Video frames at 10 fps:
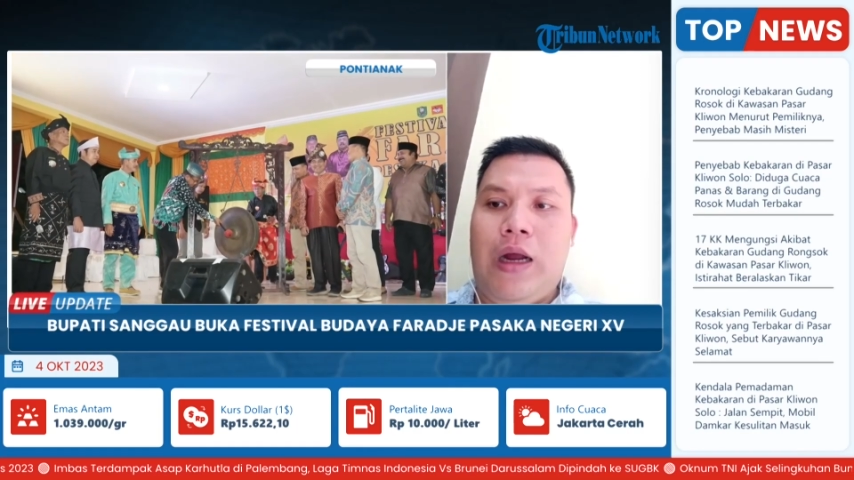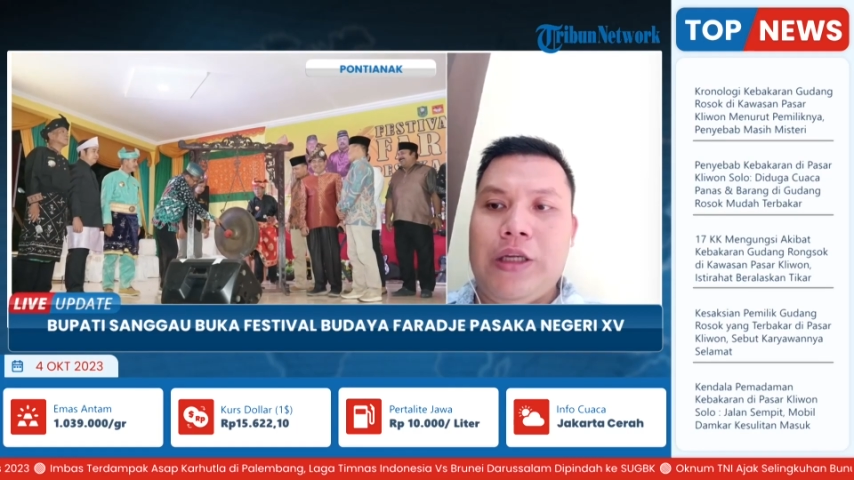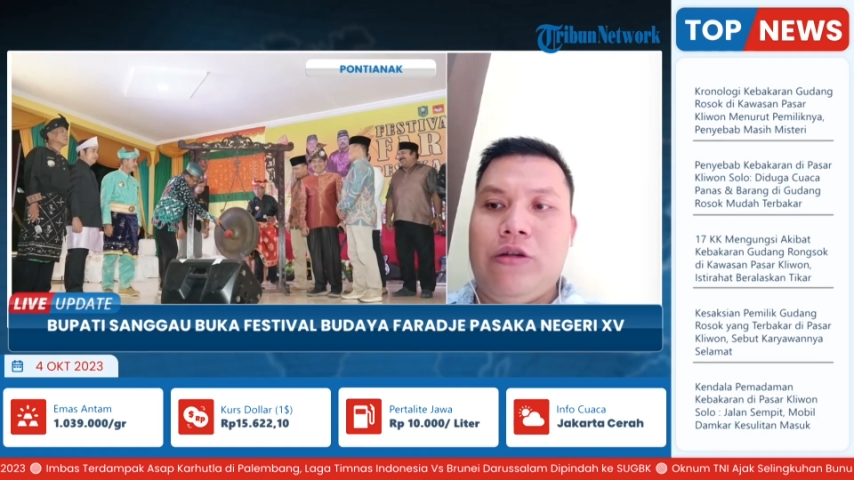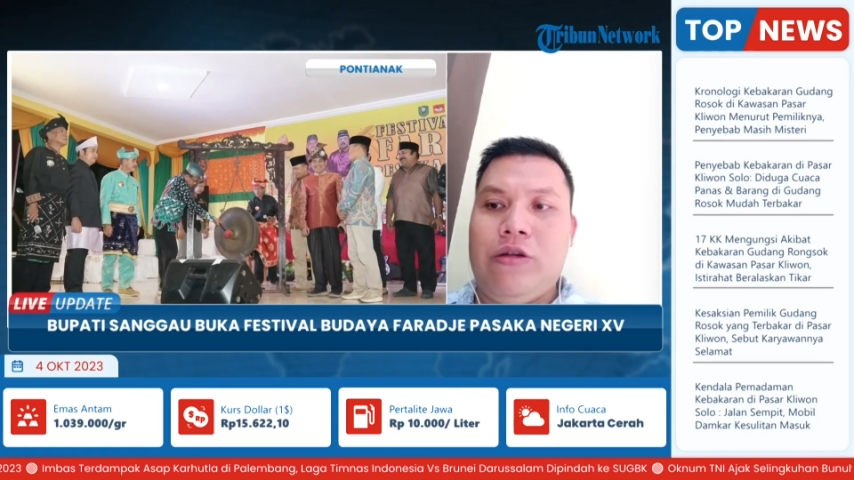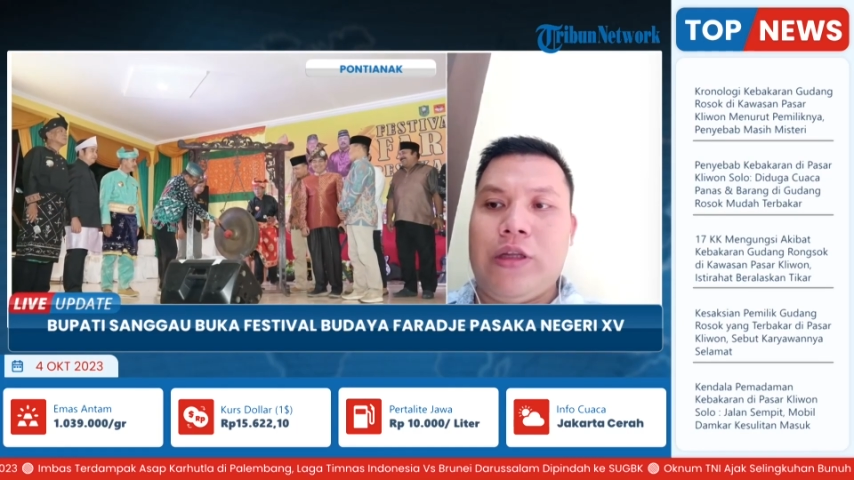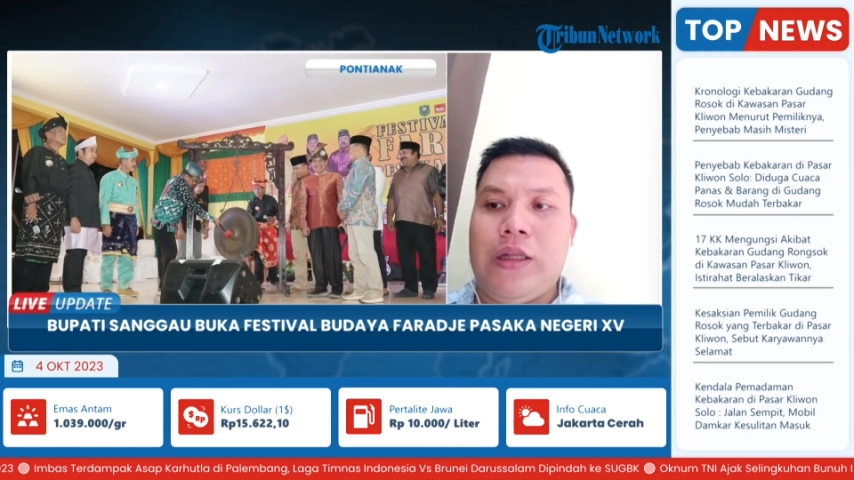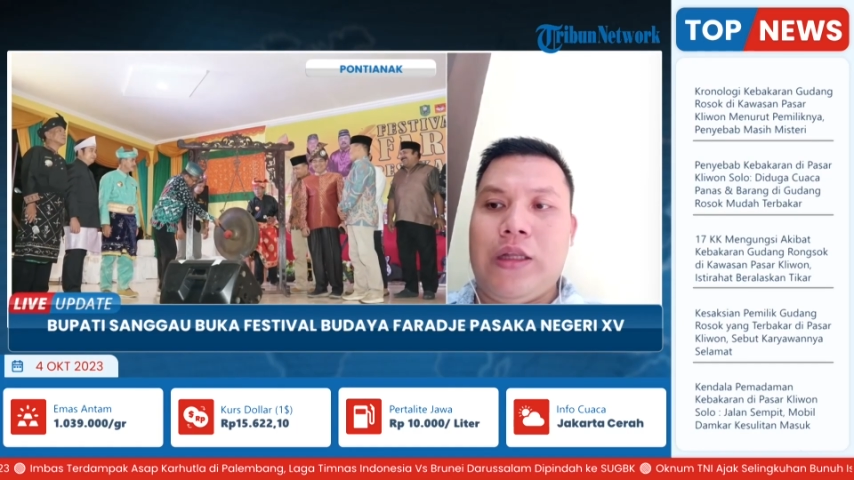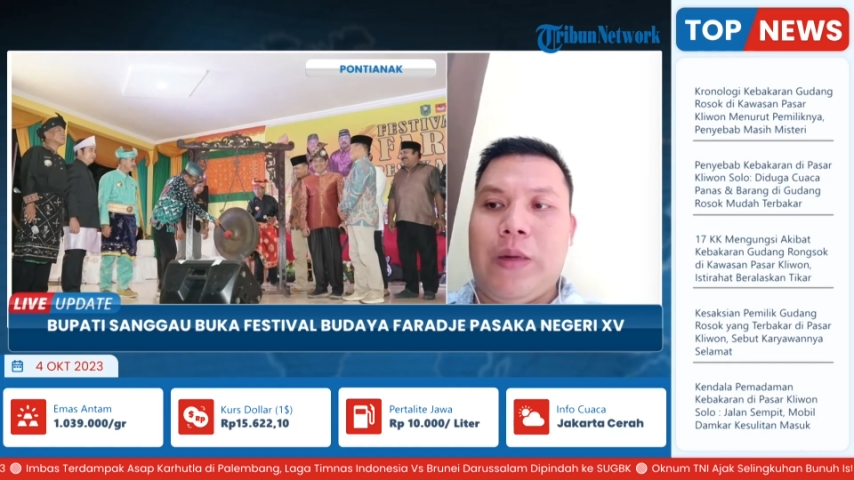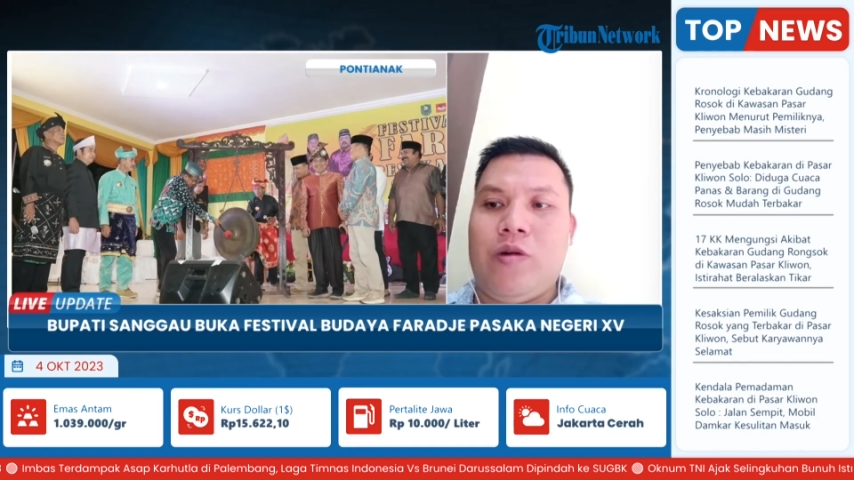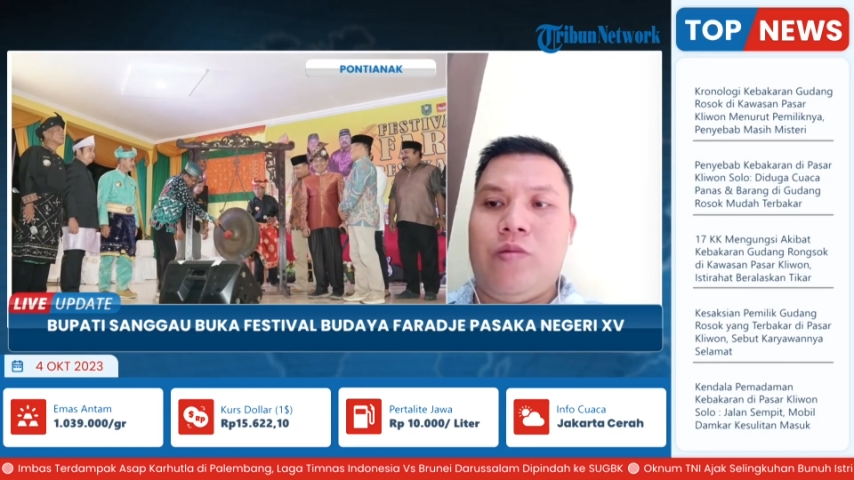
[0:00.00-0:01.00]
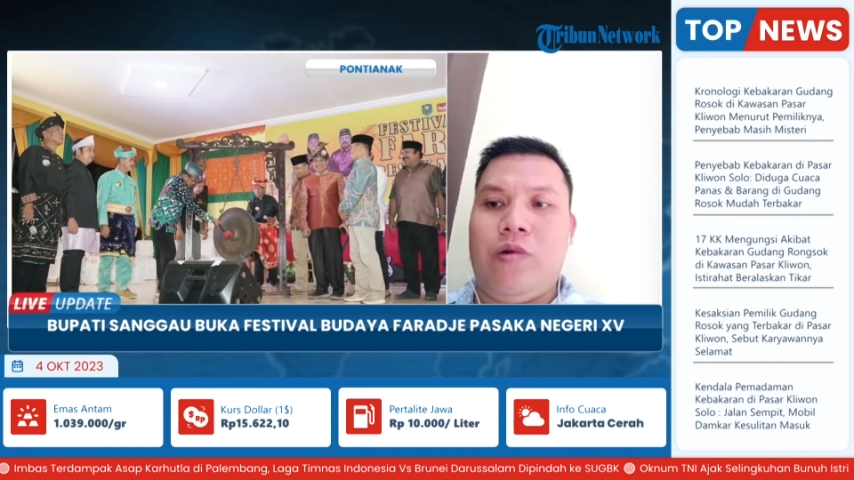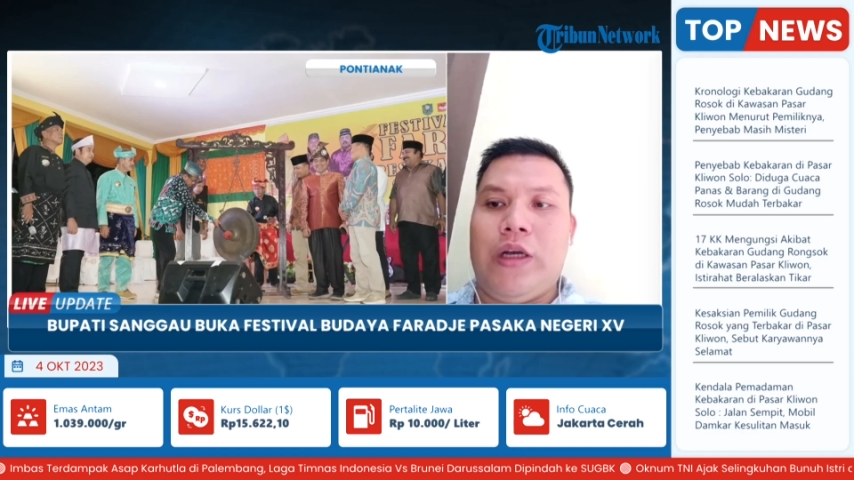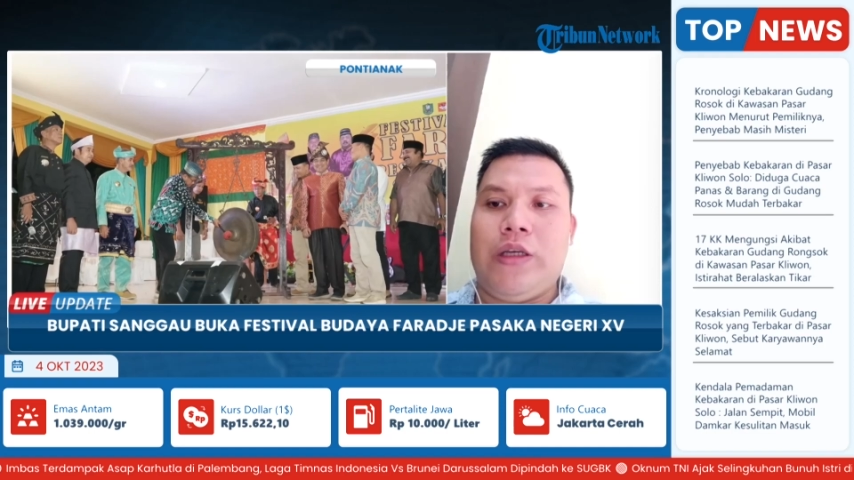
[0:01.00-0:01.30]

ajong dan tabur bunga